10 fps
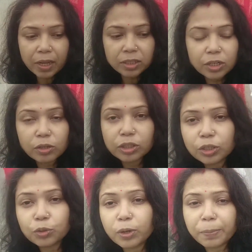সেটা হচ্ছে
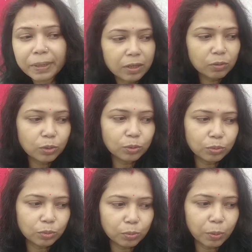ধনে পাতাগুলো
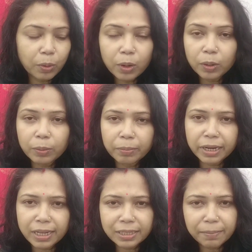তুলবো
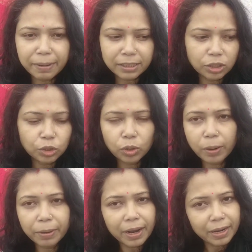মানে আজকে মাছের ঝোল
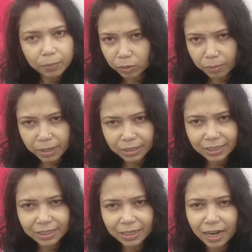হবে কাটাপোনা মাছ
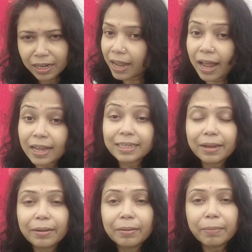আছে রান্না আজকে
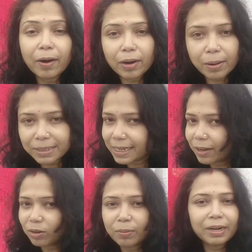বারোটা বাজে
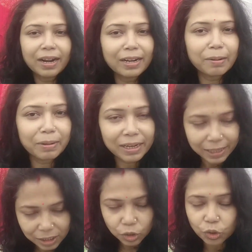এখন আমার রান্না বান্না
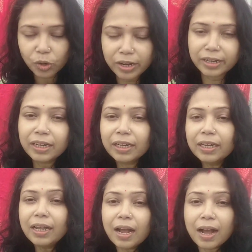কিচ্ছু হয়নি
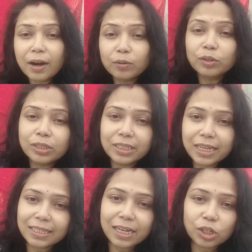কারণ হচ্ছে
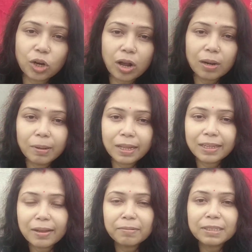আজকে সকালবেলা
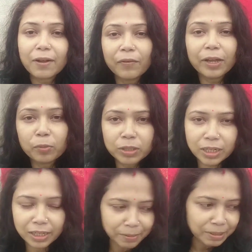থেকে আমি সাফাই
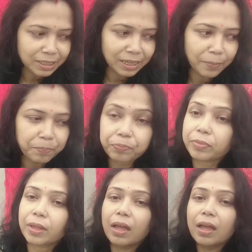অভিযানে নেমেছিলাম
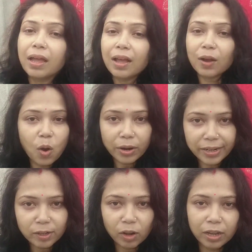
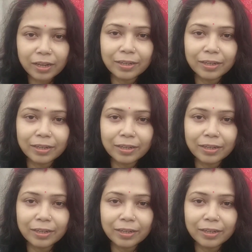ঘরের নয়